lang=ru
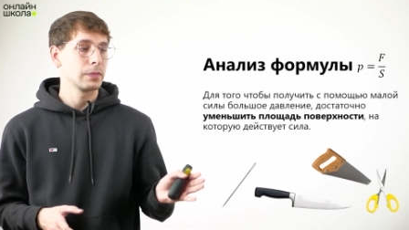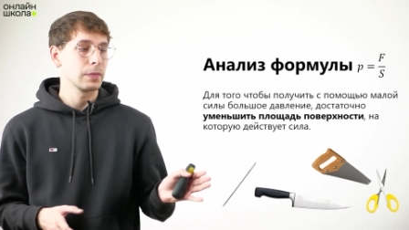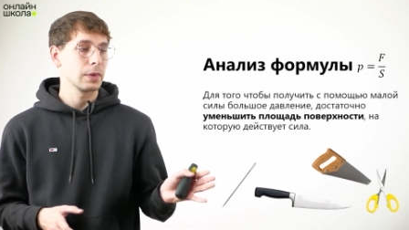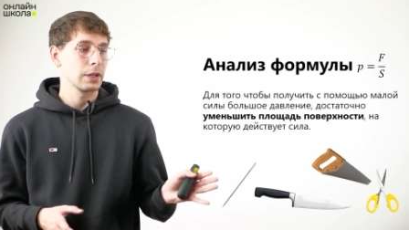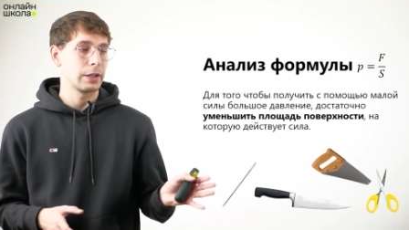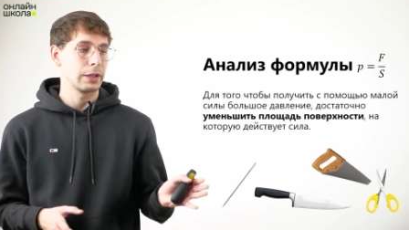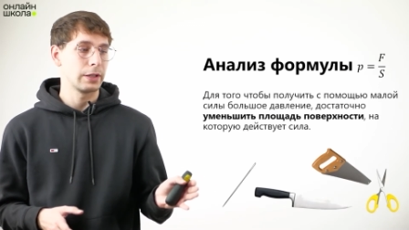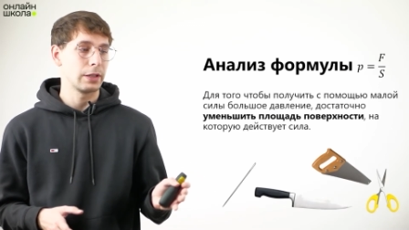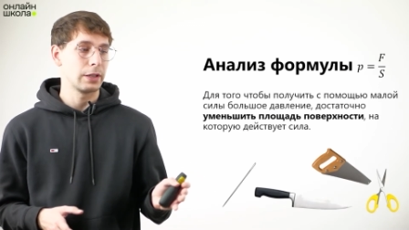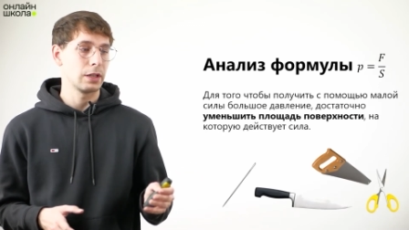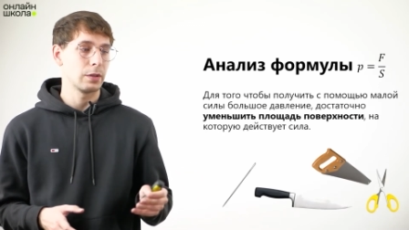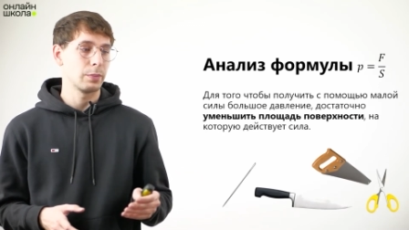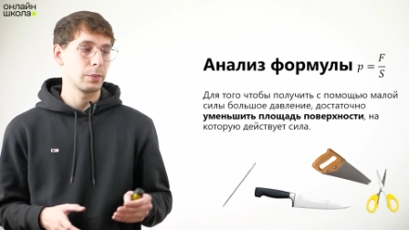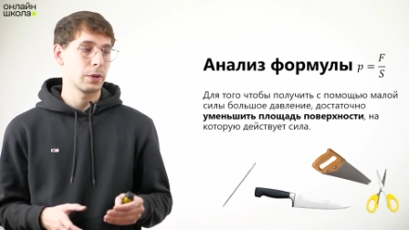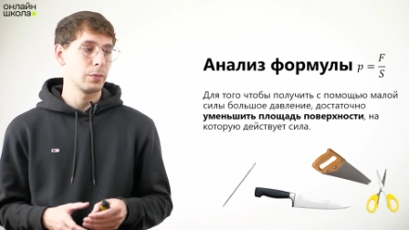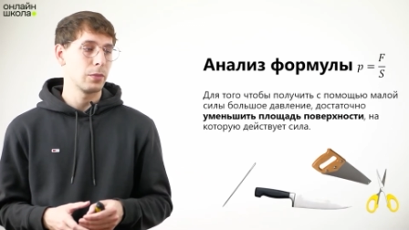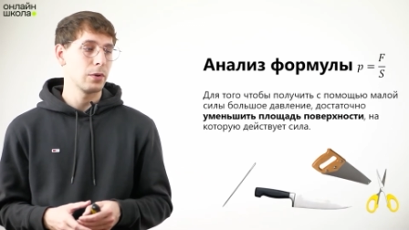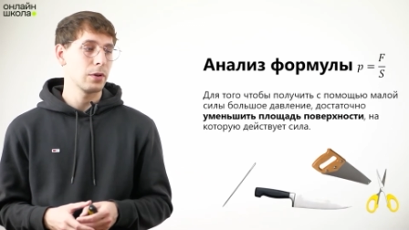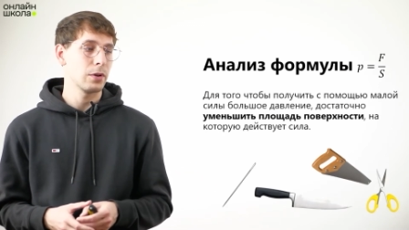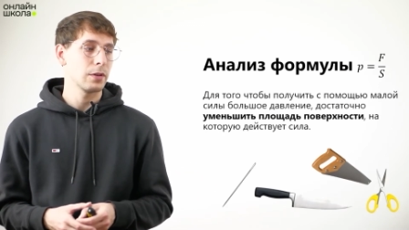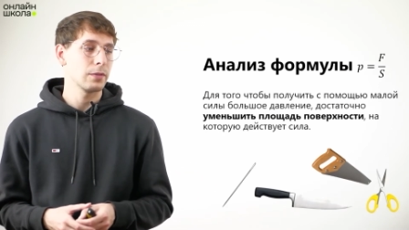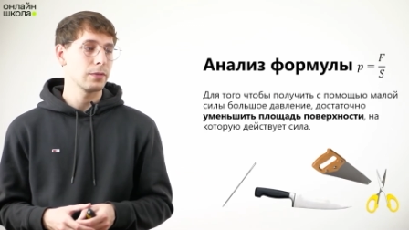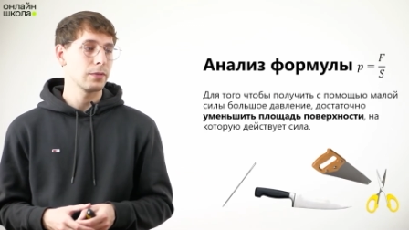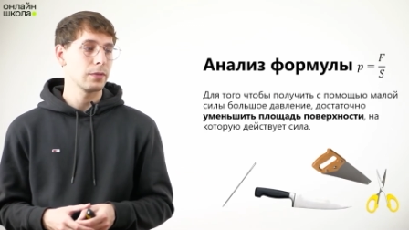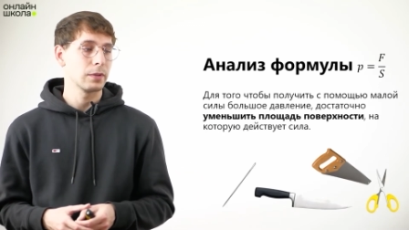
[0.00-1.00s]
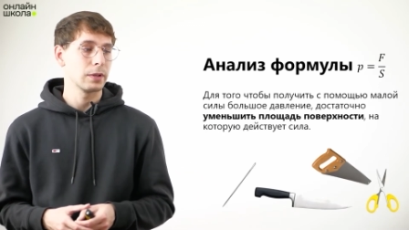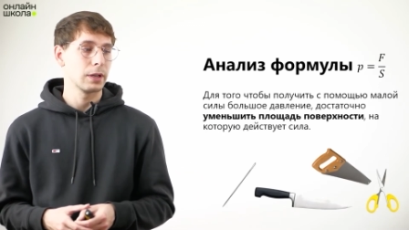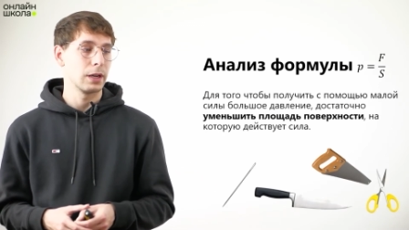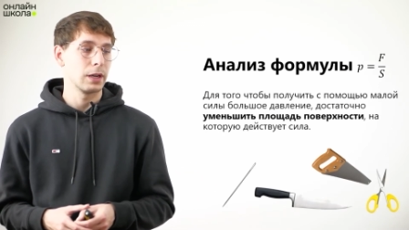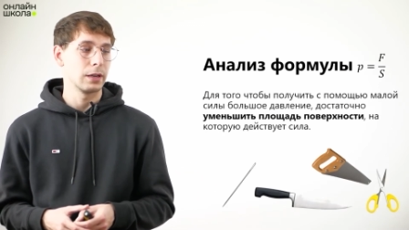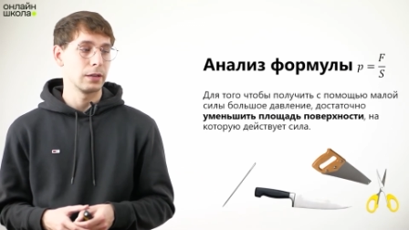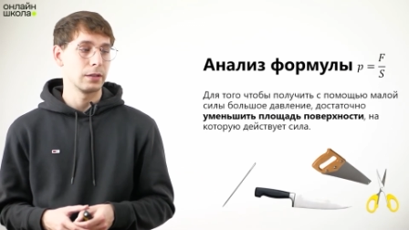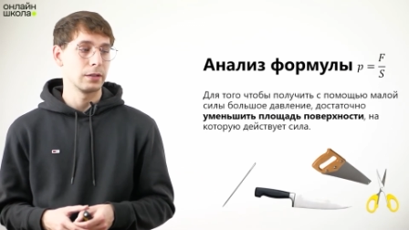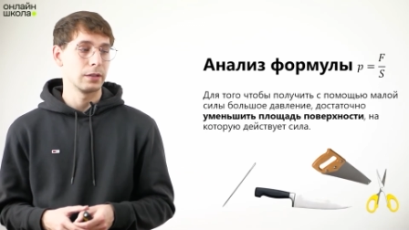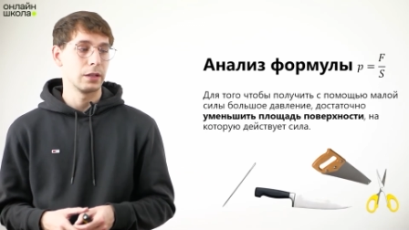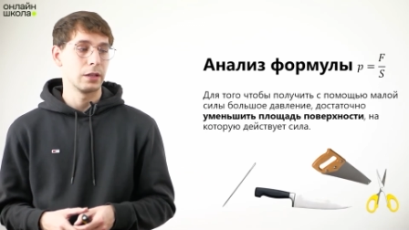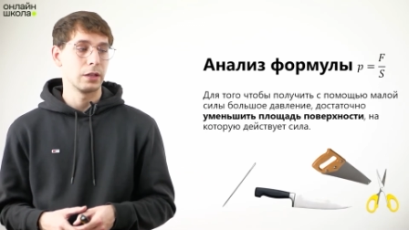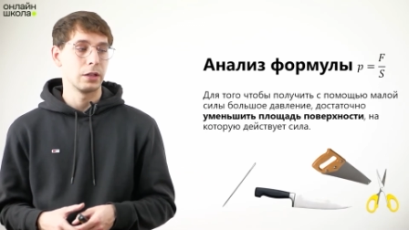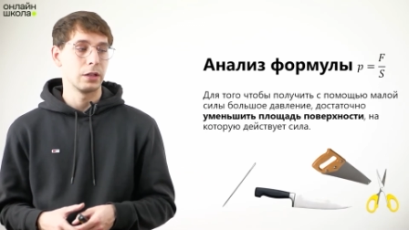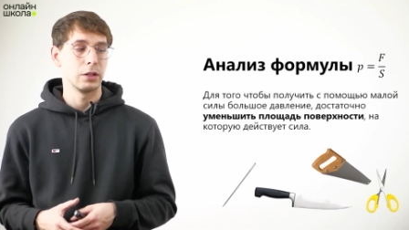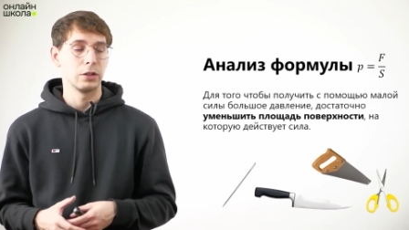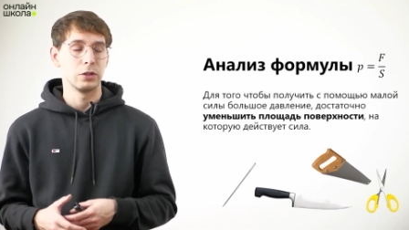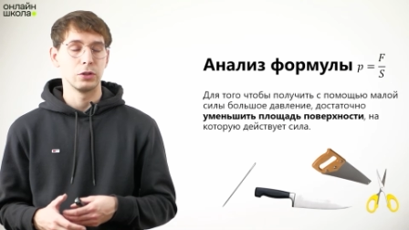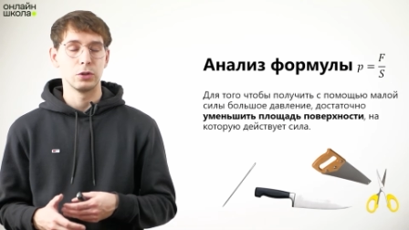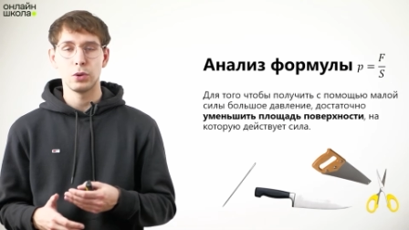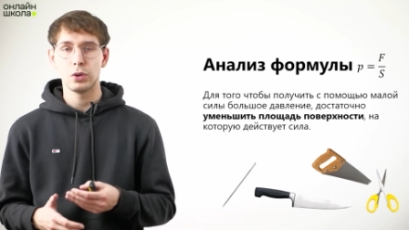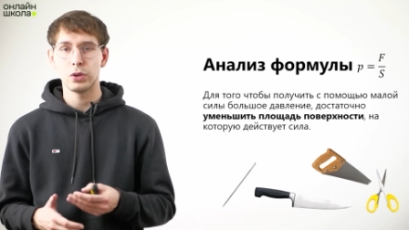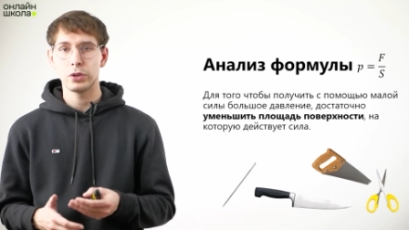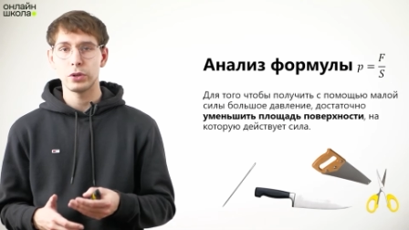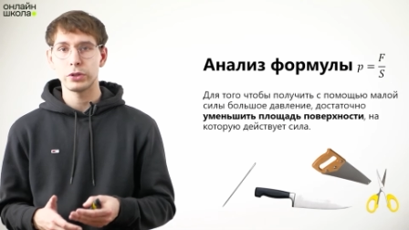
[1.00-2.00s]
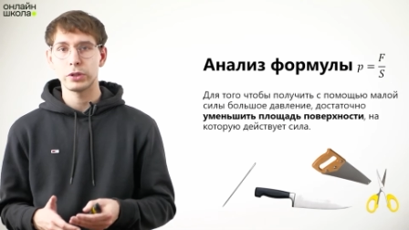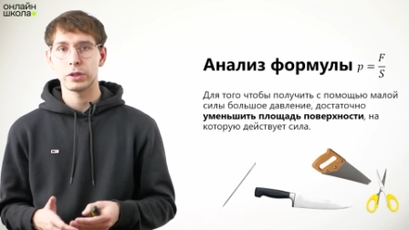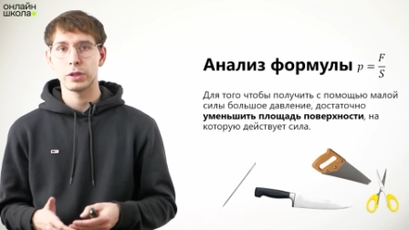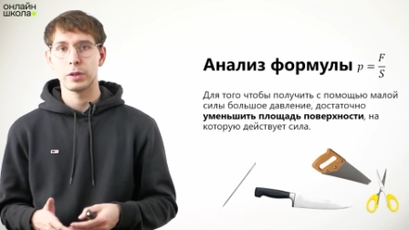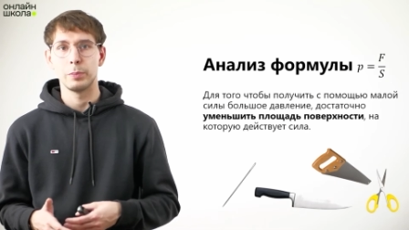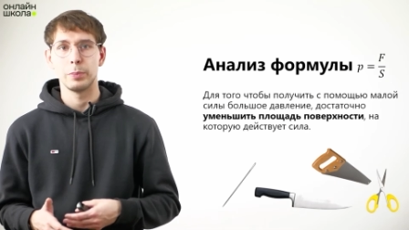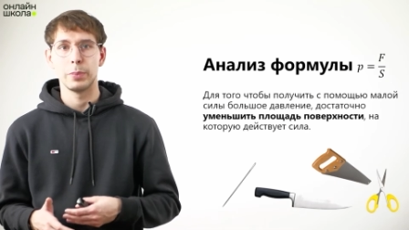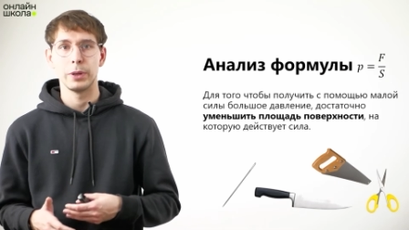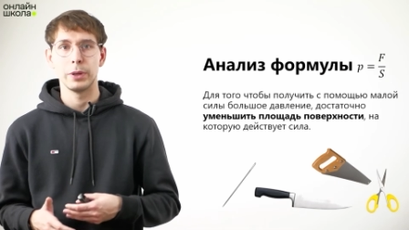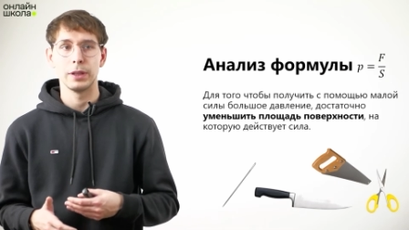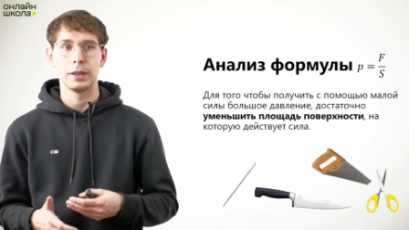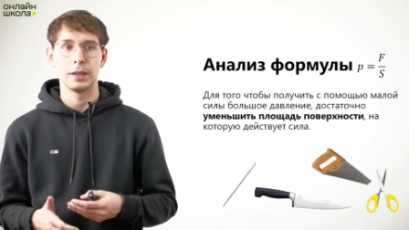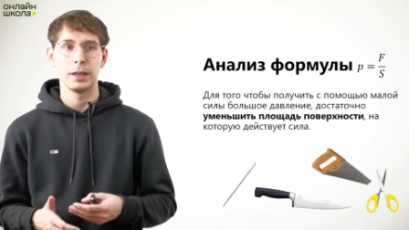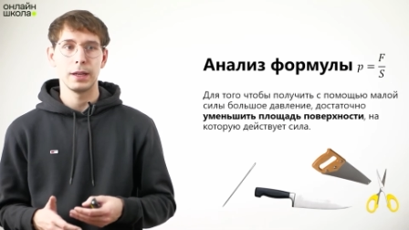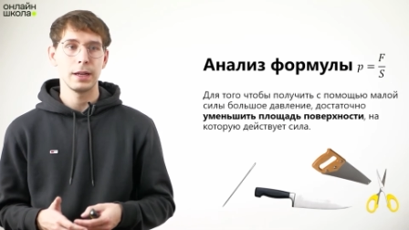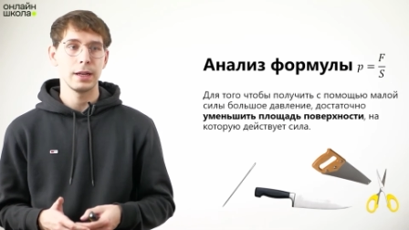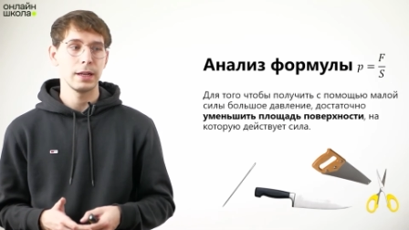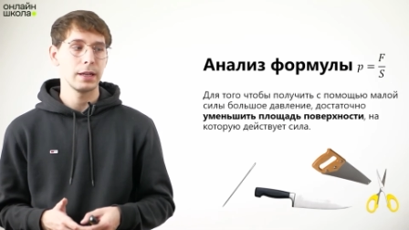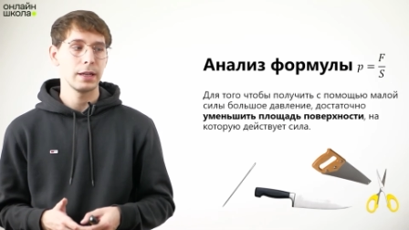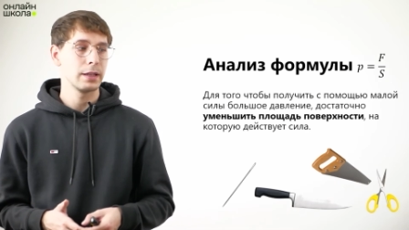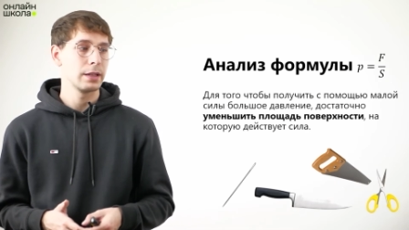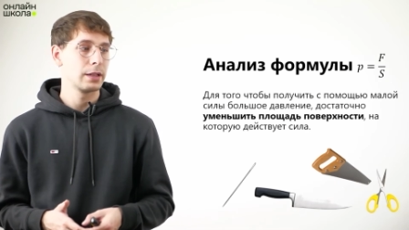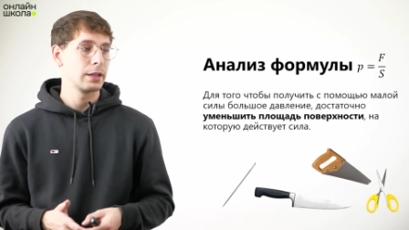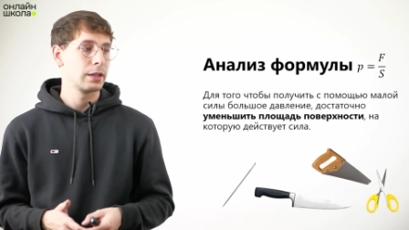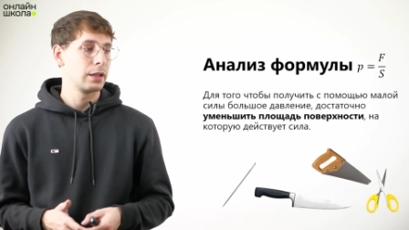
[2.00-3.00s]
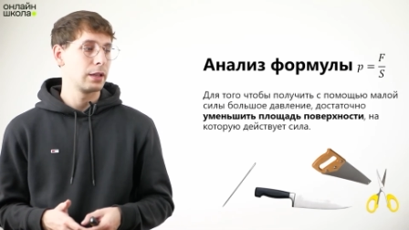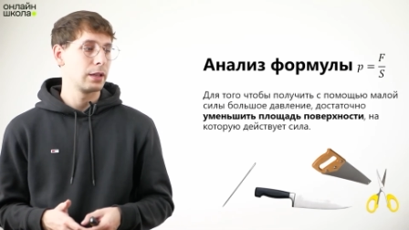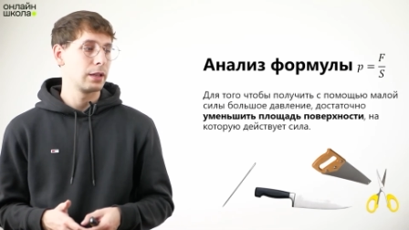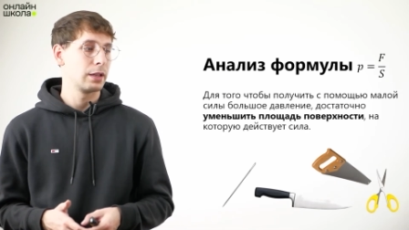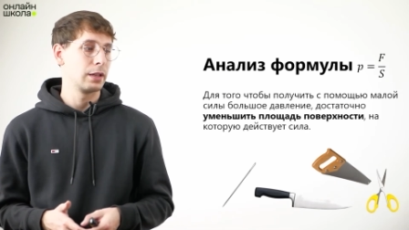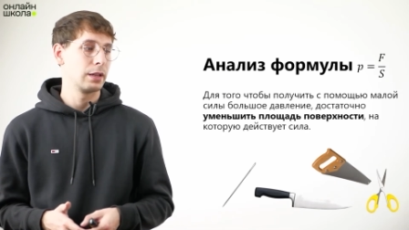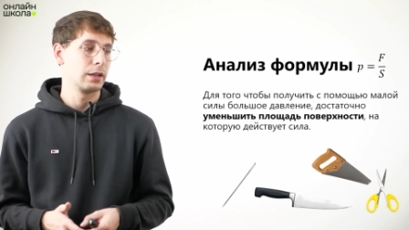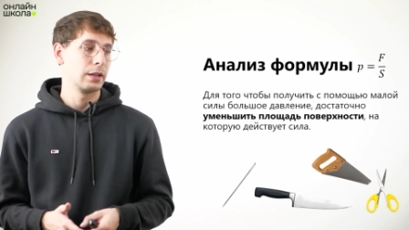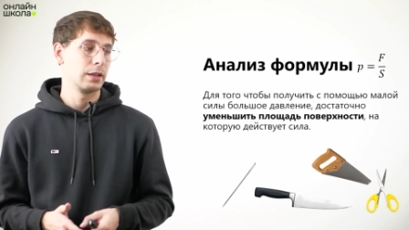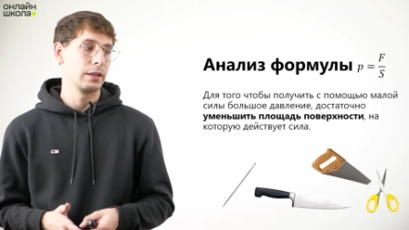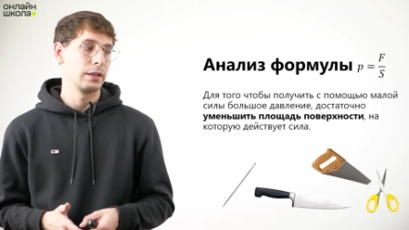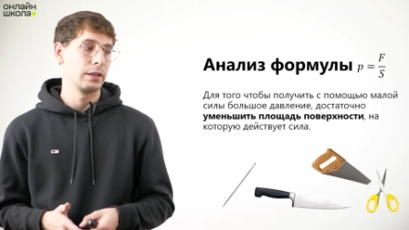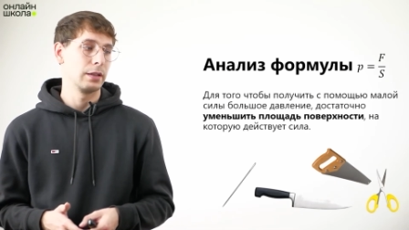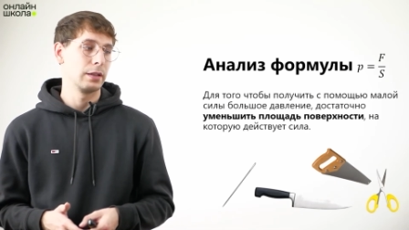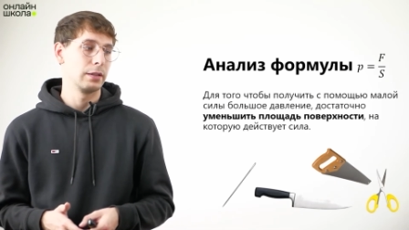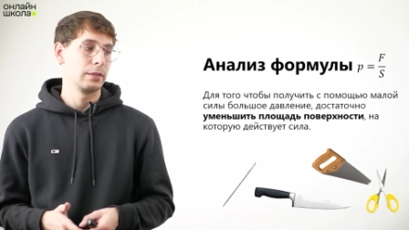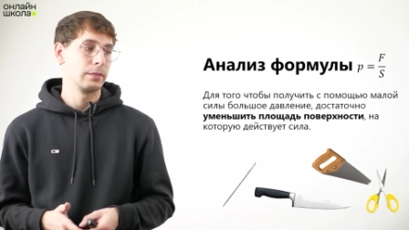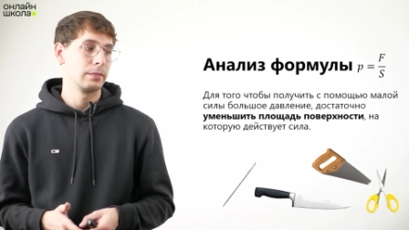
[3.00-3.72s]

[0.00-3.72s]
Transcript: таких приборов, как нож, пила, а,